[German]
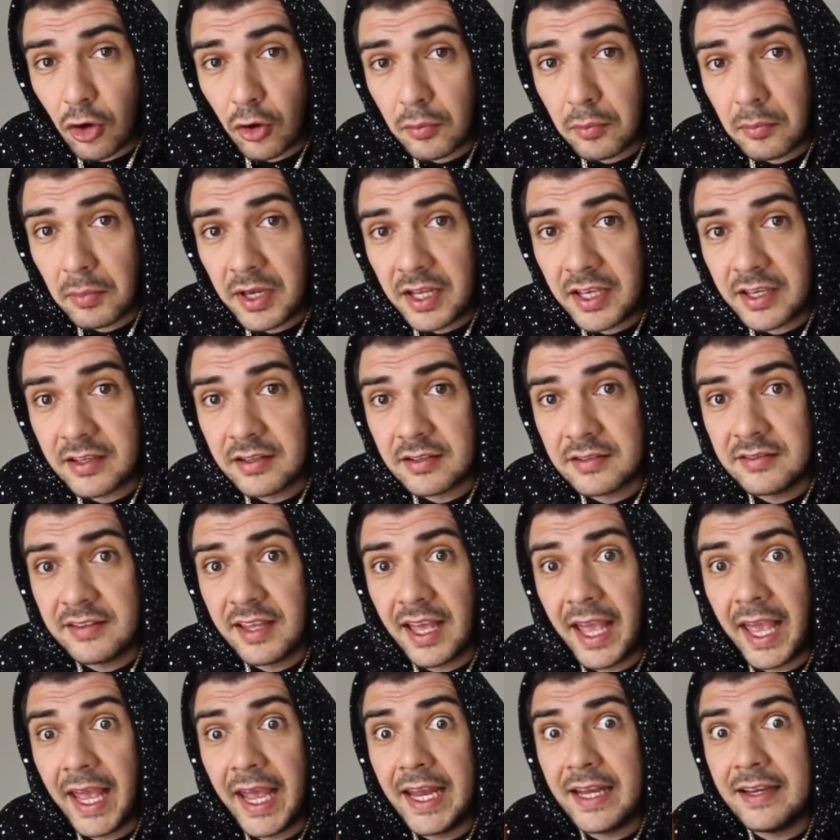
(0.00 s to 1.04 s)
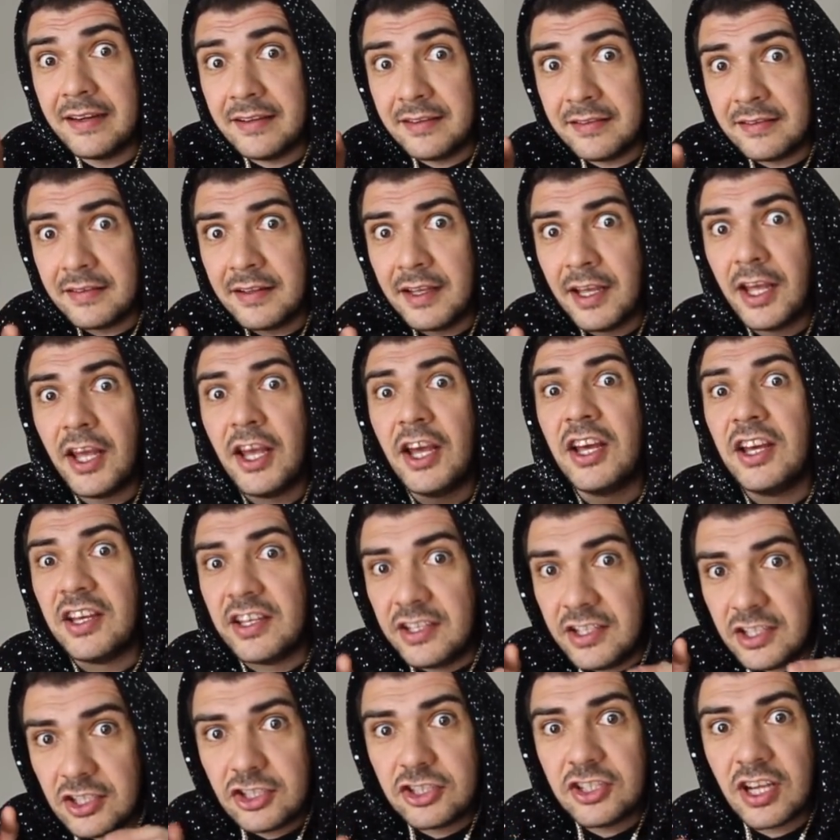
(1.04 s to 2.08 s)
Augenblick, denn
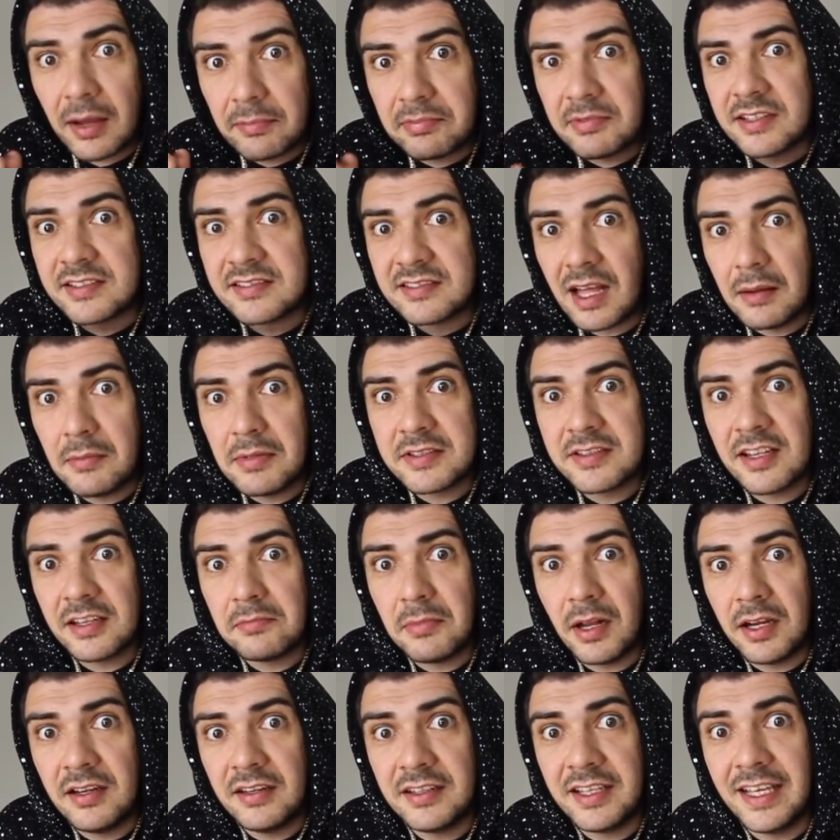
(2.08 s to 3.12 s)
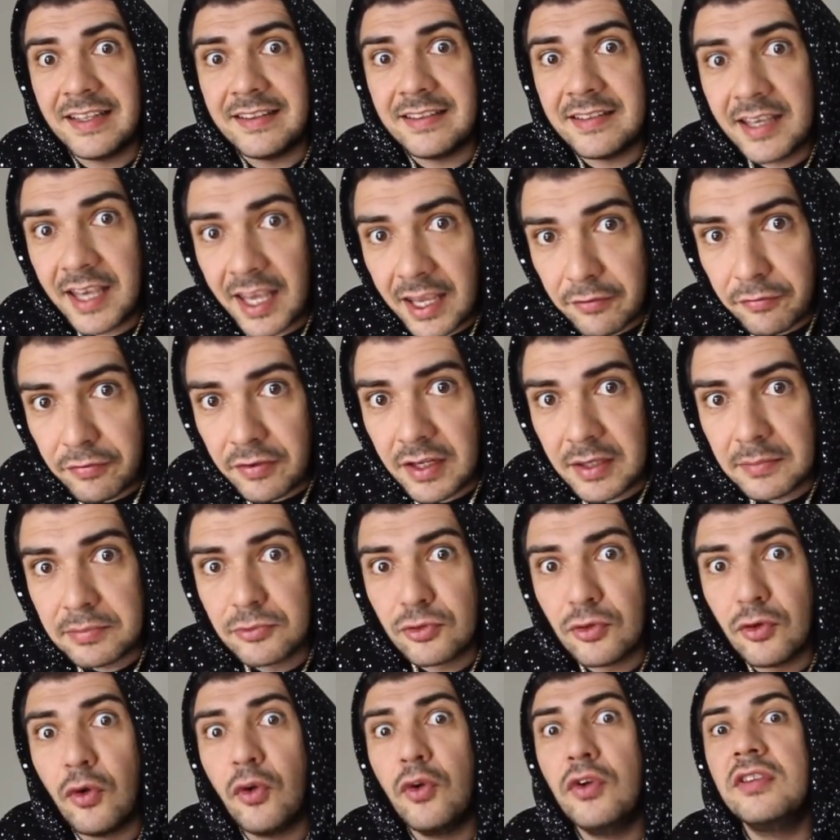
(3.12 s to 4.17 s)
ich habe das Doubleset mal
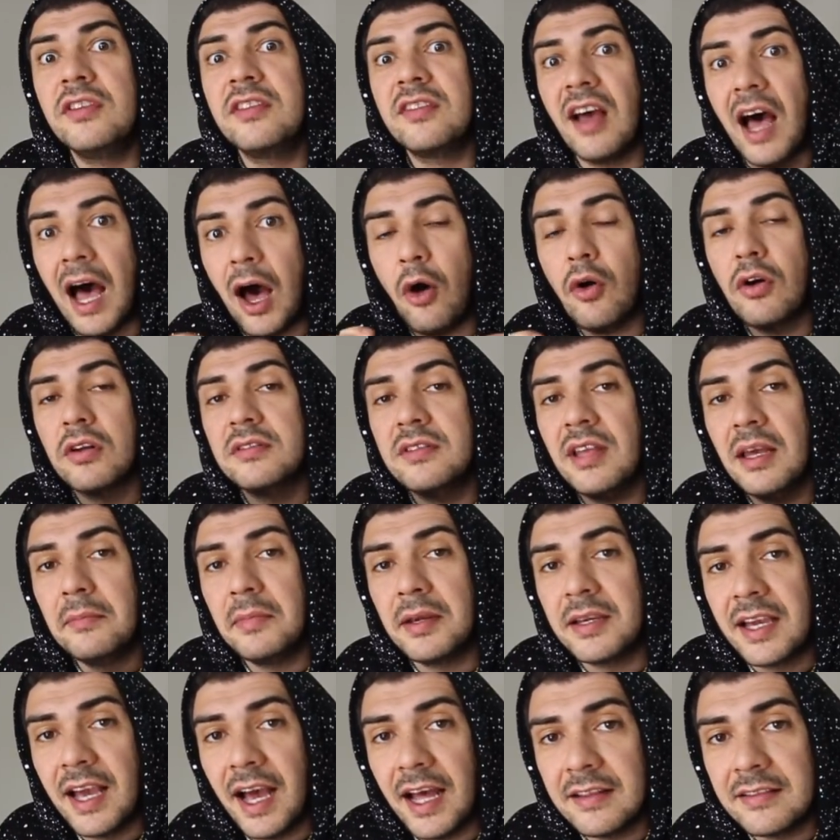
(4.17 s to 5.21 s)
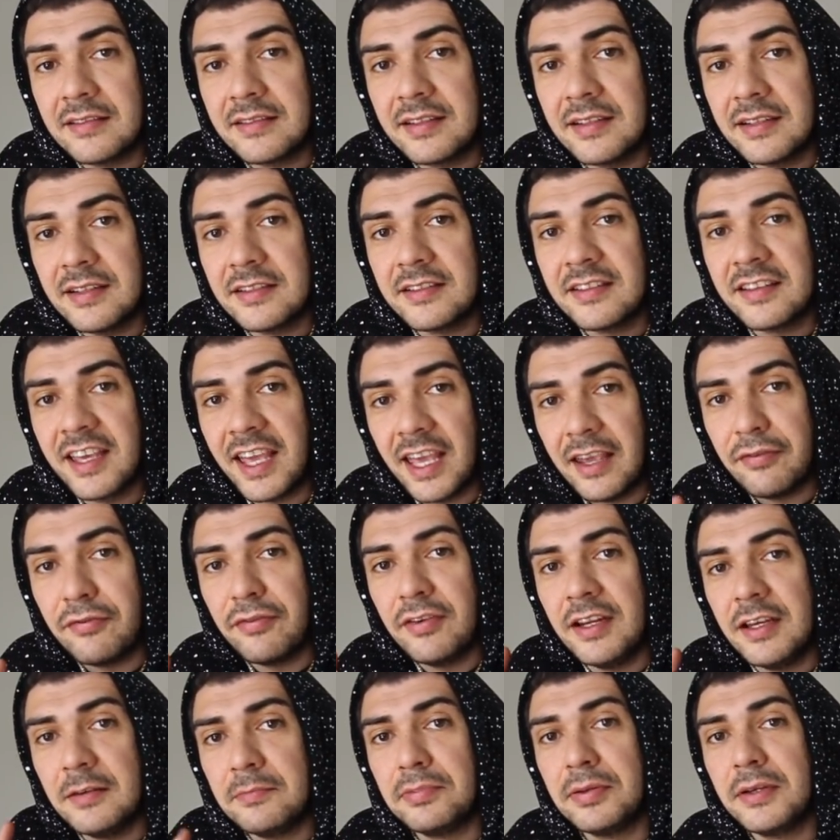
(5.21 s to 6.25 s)
getreflippt und auch der bekannte
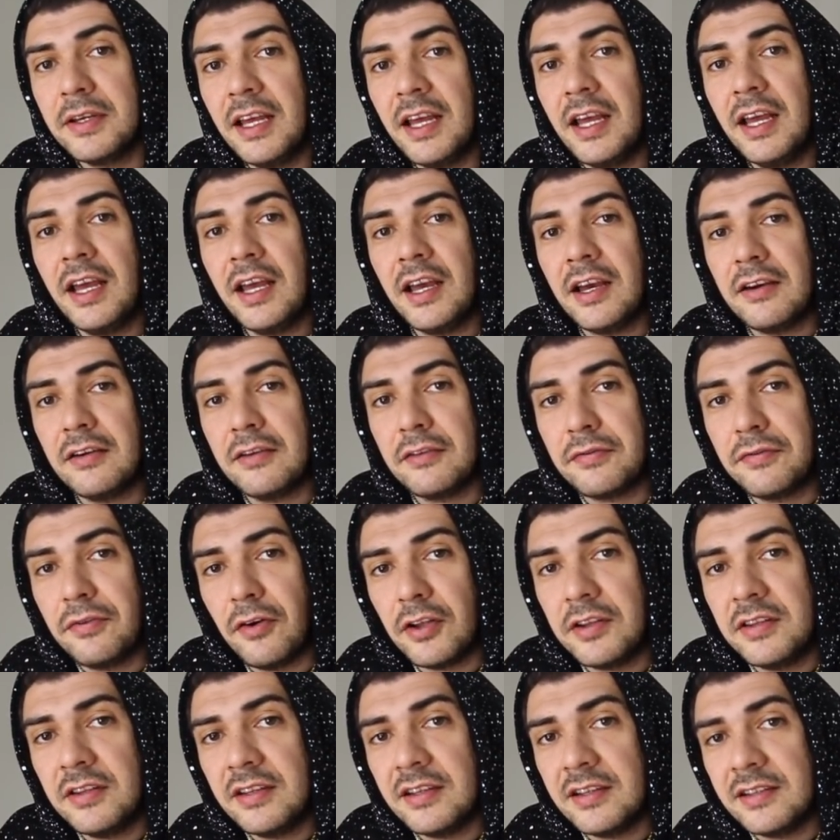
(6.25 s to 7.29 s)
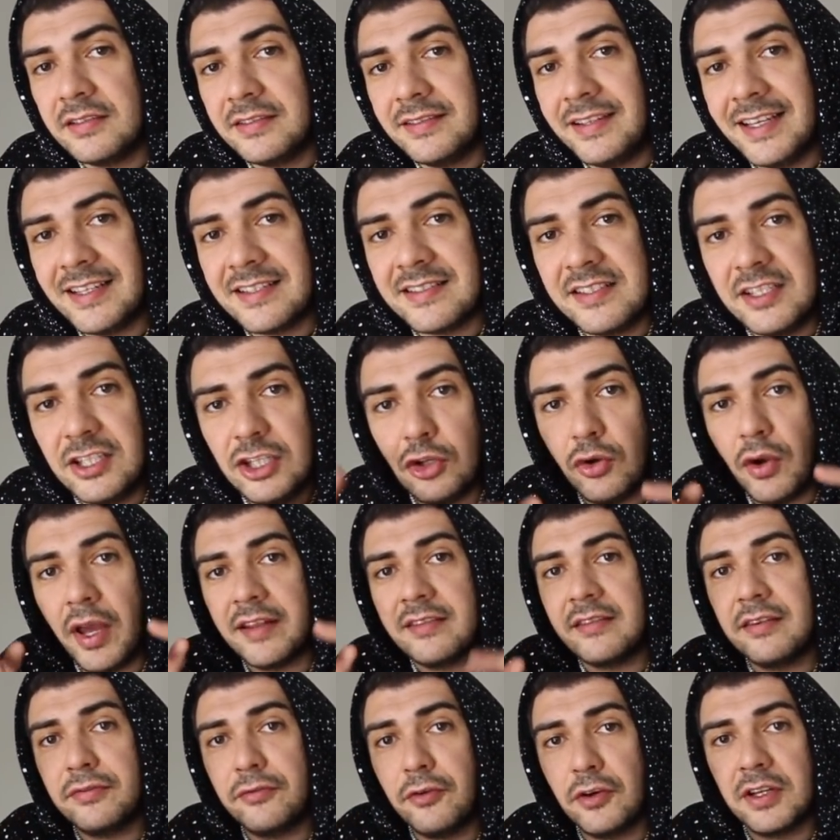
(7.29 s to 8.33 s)
Treflip von der
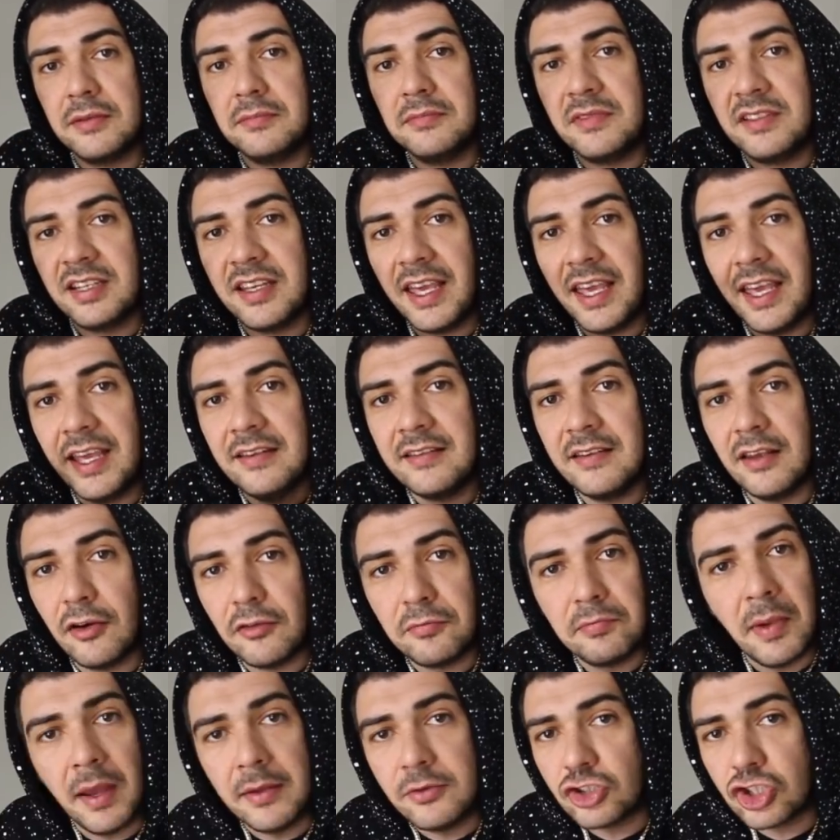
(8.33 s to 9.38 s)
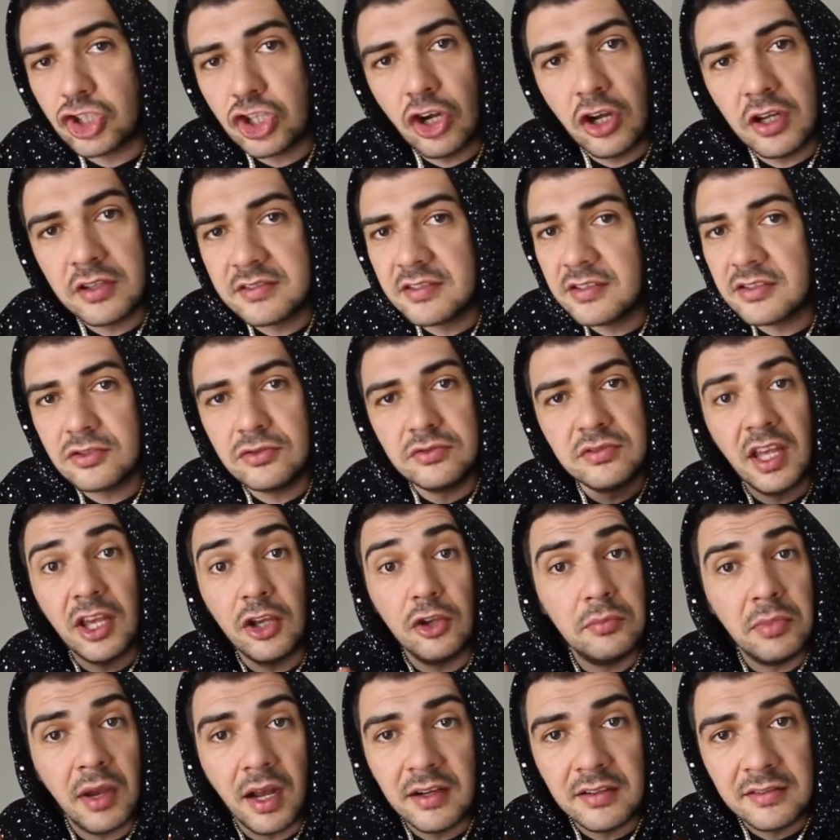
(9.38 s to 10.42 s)
Silhouette von dem Dreh, der auf meinen Shirts ist und der
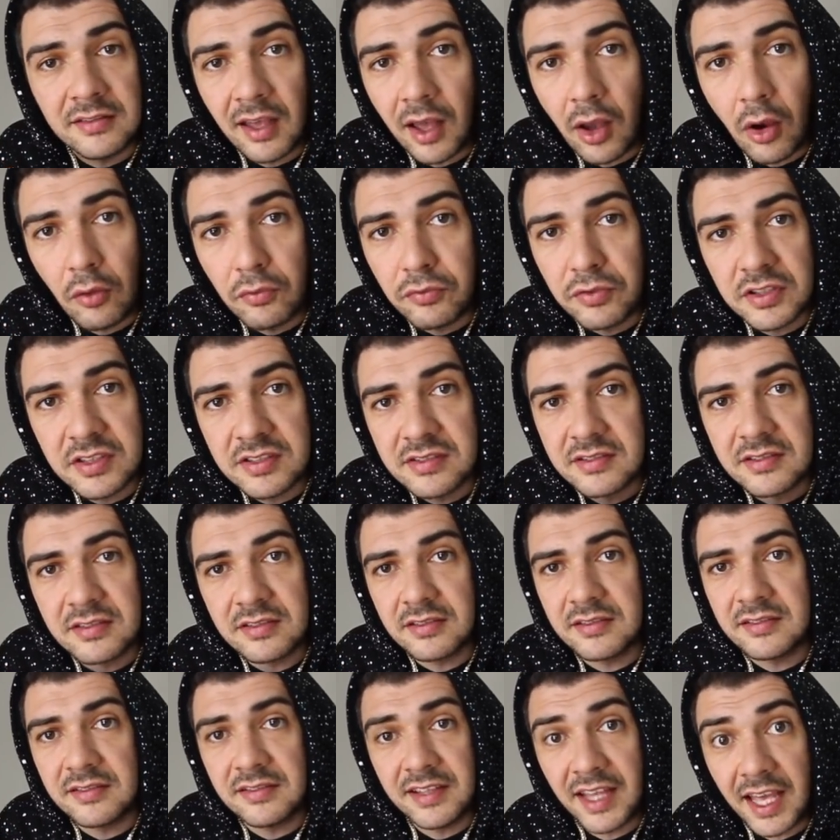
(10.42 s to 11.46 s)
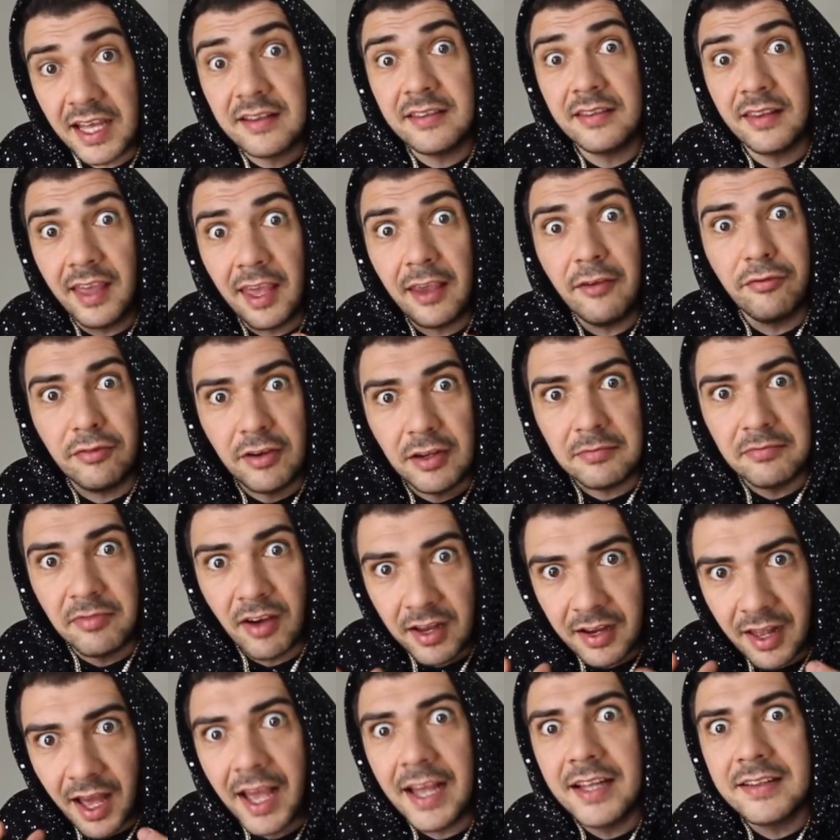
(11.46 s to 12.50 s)
überall drauf ist, der Drehflip,
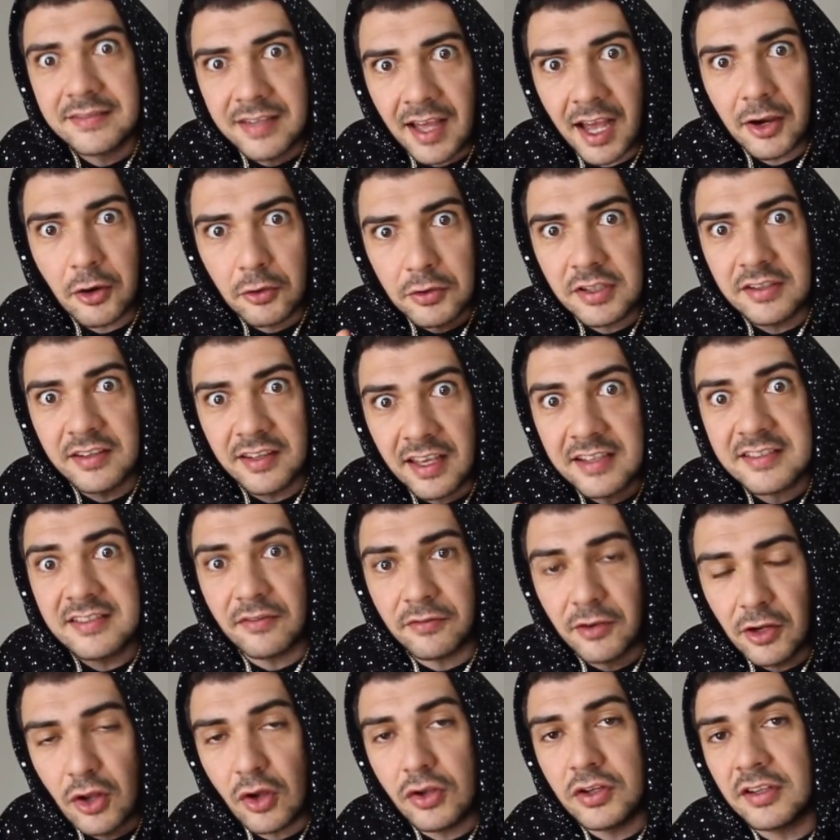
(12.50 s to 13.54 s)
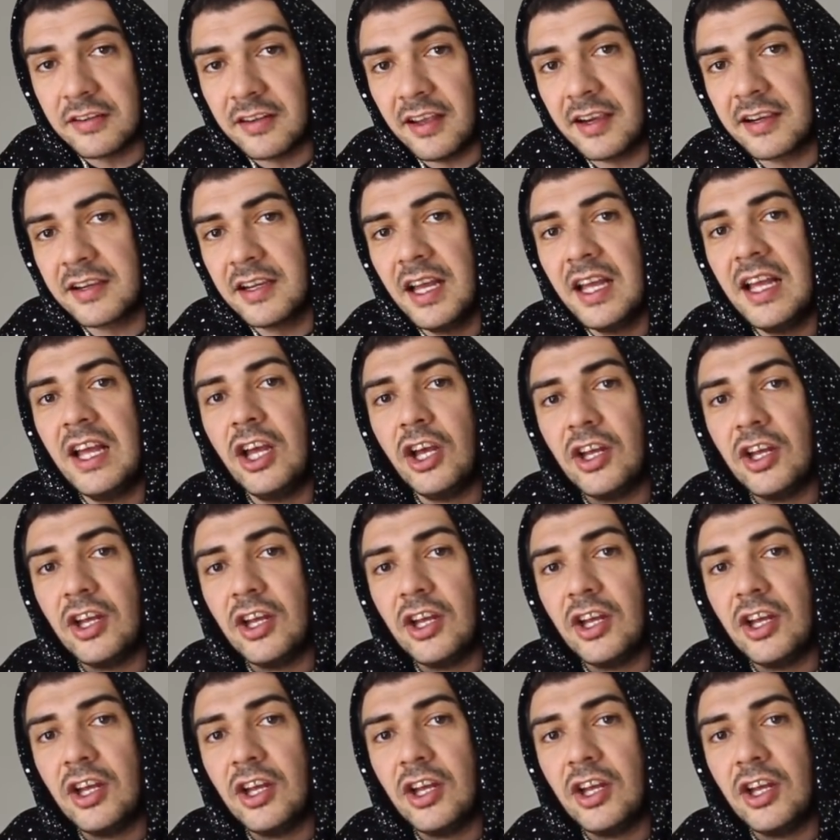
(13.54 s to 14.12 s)
weil ein Tag ohne Dreh ist ein verlorener Tag,